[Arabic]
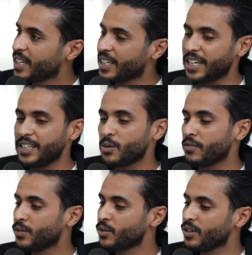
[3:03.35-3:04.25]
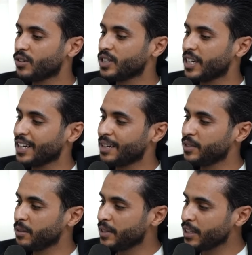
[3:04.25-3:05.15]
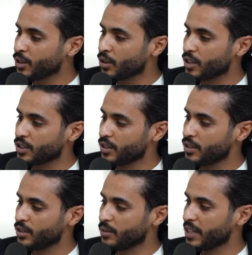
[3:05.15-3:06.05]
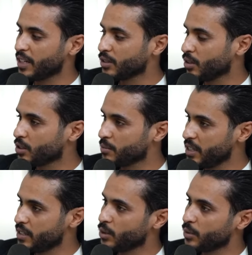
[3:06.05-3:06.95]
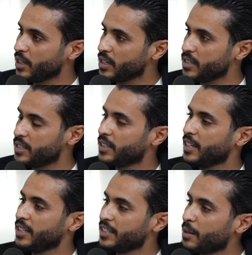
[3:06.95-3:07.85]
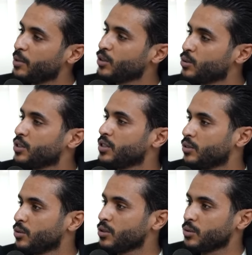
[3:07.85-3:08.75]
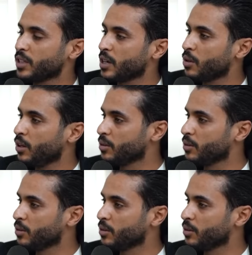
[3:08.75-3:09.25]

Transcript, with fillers: يعني يوفروا لك كل شيء بدات تخرج النوسيون تاع انك تخرج من السيركوي كلاسيك يعني تعمل توزر دوز وتروح